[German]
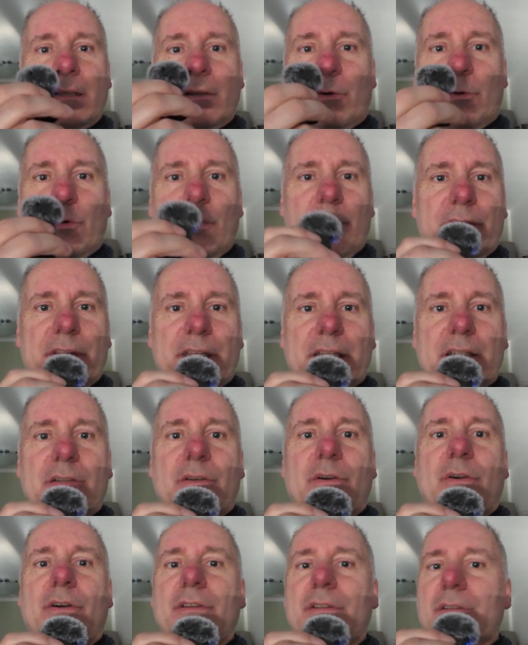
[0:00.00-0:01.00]
ohne
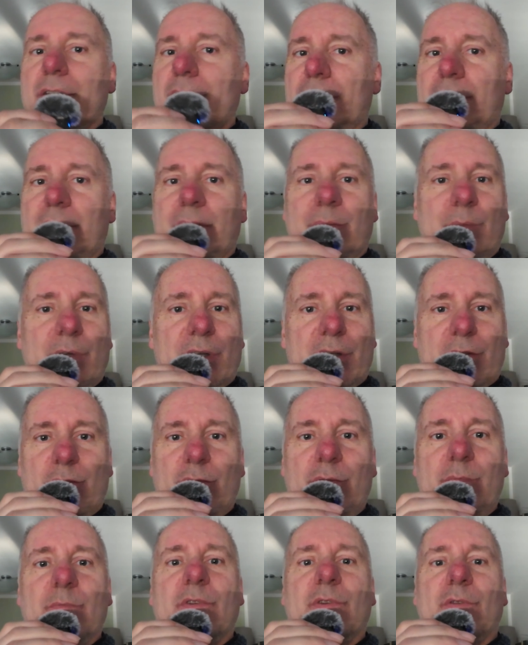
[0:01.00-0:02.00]
Windgeräusche mit
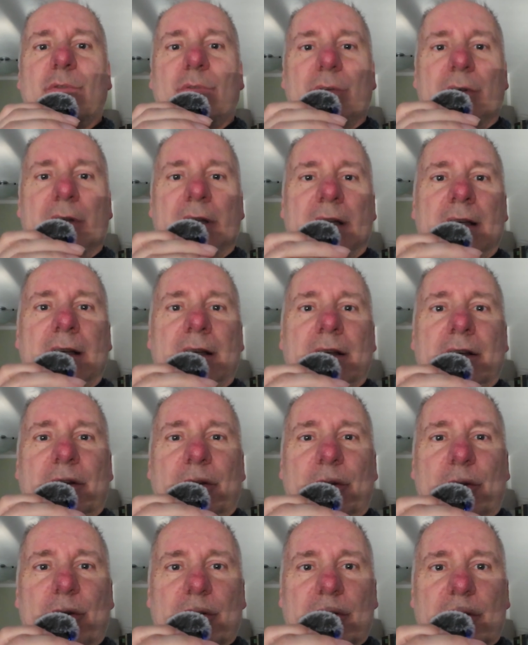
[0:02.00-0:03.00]
gutem Ton
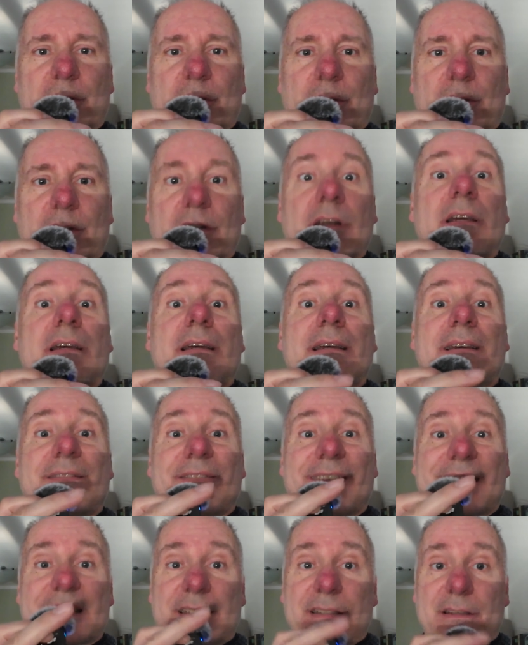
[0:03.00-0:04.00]
hören könnt,
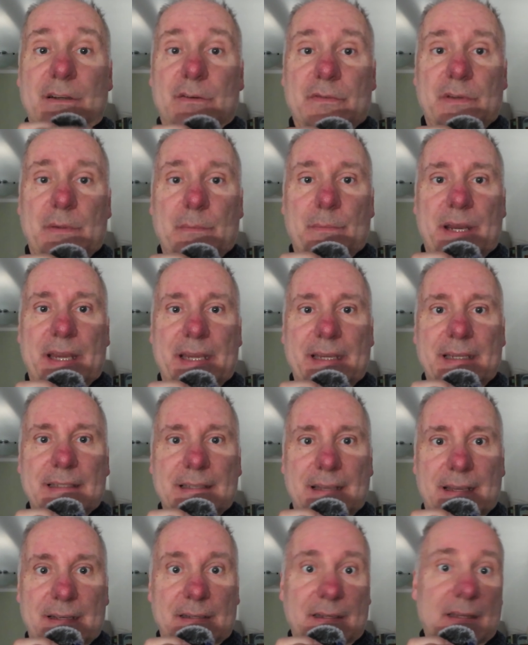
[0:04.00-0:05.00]
was ich auf dem Bike
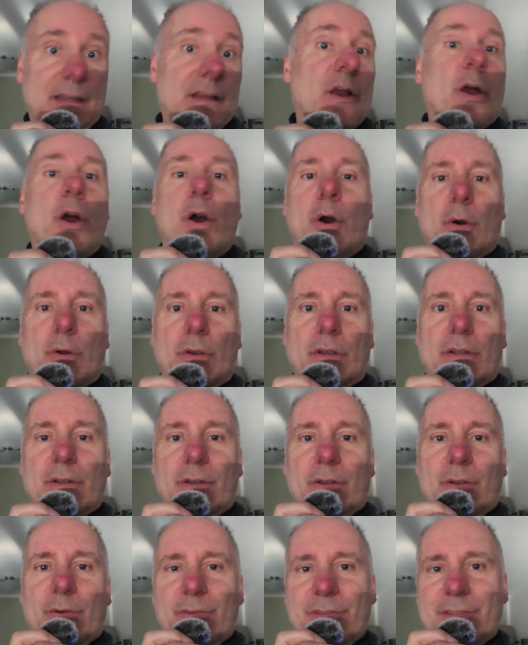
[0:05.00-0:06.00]
sage. Und
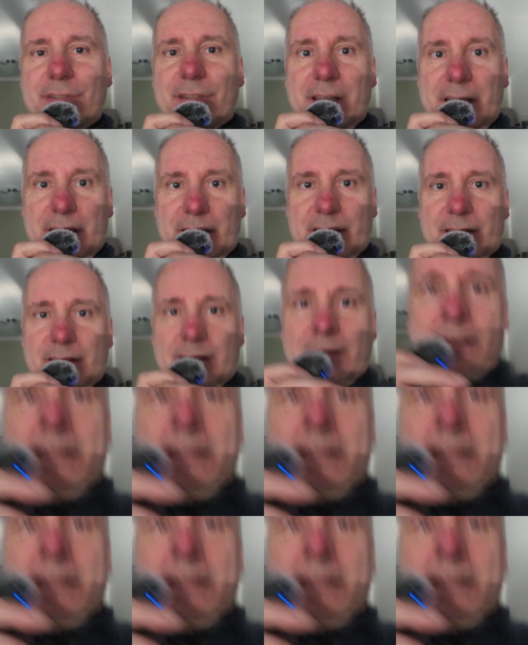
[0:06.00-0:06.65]
los geht's.